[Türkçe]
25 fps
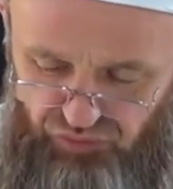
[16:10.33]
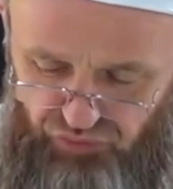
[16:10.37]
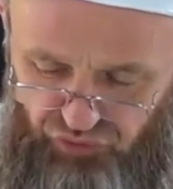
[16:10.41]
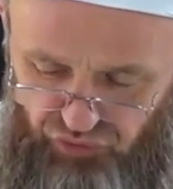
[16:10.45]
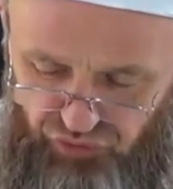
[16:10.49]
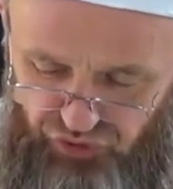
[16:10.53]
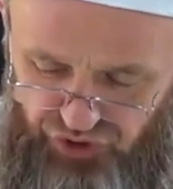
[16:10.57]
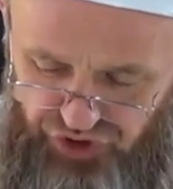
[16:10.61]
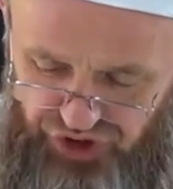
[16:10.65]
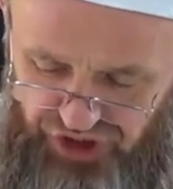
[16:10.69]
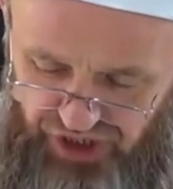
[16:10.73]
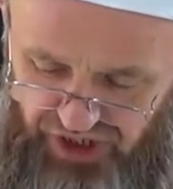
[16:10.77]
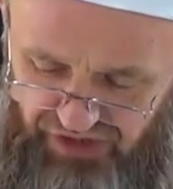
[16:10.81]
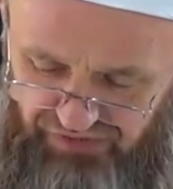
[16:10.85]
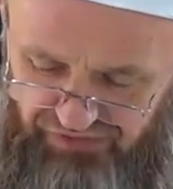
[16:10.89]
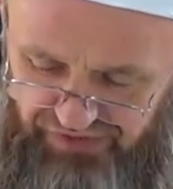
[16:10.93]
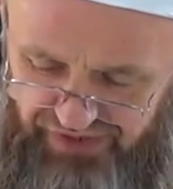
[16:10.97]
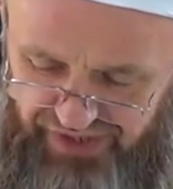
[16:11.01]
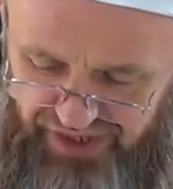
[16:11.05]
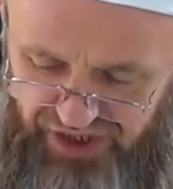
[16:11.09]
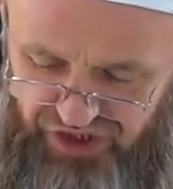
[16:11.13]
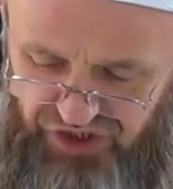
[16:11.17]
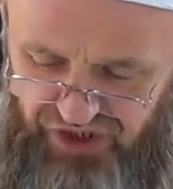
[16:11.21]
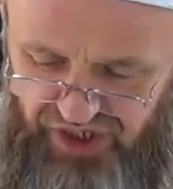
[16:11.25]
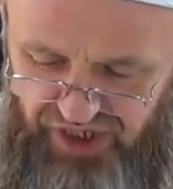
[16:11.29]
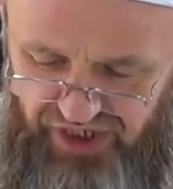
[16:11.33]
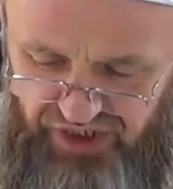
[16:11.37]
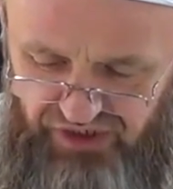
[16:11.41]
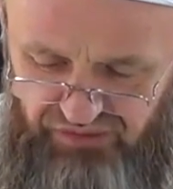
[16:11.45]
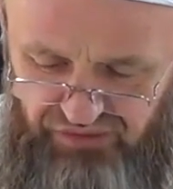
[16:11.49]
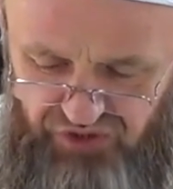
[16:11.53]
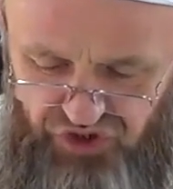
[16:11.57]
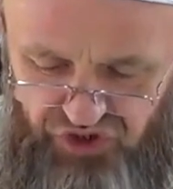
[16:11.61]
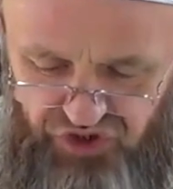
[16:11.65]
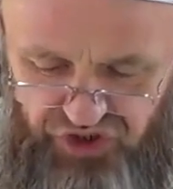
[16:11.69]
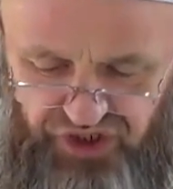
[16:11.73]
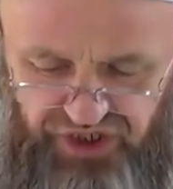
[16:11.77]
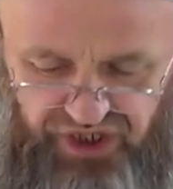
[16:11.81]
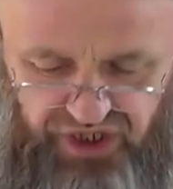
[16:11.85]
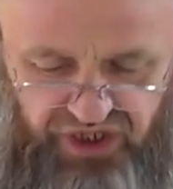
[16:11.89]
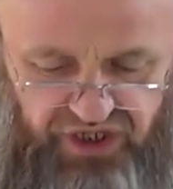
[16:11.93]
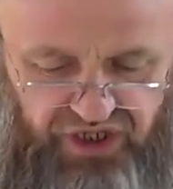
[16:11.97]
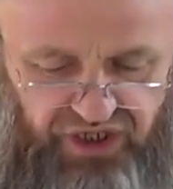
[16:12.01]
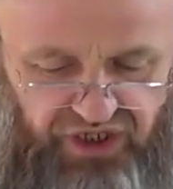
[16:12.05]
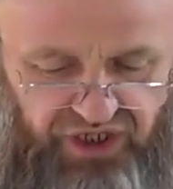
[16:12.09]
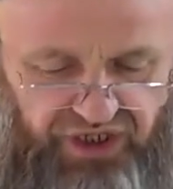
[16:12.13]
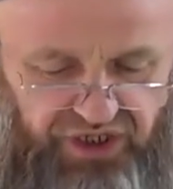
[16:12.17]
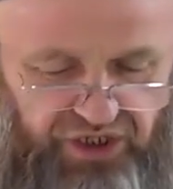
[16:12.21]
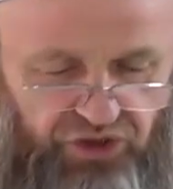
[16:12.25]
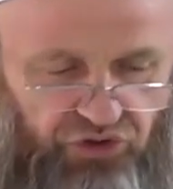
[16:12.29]
Bunu şerefli ecdadımız
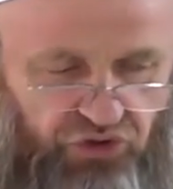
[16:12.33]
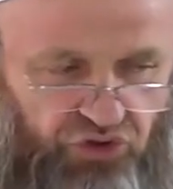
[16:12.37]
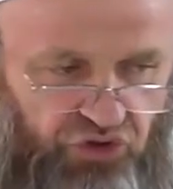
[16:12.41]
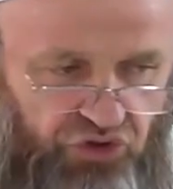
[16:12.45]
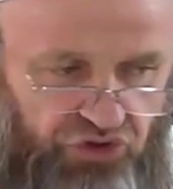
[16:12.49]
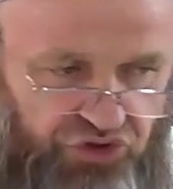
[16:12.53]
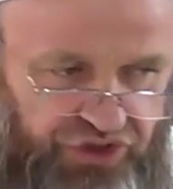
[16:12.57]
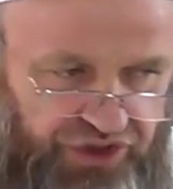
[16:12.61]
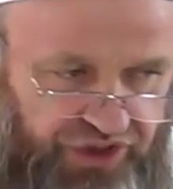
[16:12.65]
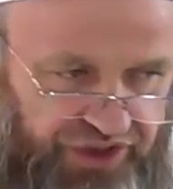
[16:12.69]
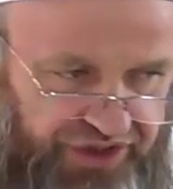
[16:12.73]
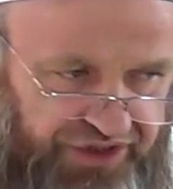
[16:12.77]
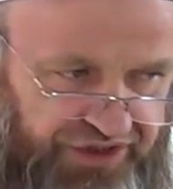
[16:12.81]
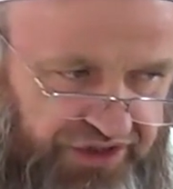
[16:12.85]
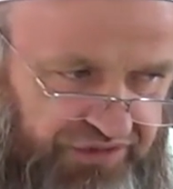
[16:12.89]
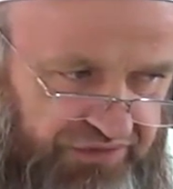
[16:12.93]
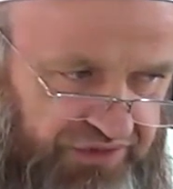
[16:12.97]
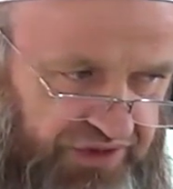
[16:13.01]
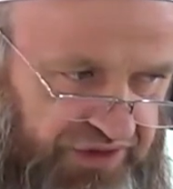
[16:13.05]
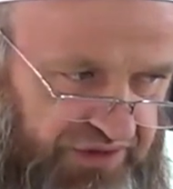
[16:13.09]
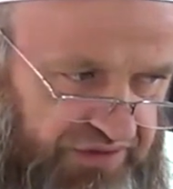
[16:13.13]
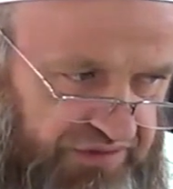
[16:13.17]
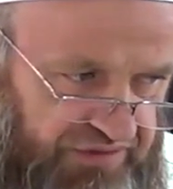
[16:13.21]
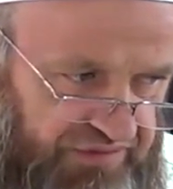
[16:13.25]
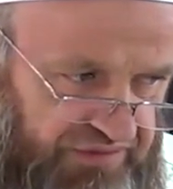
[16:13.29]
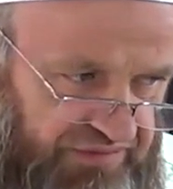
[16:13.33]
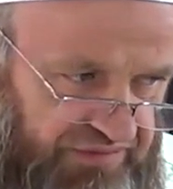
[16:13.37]
Çanakkale'de gösterdi mi?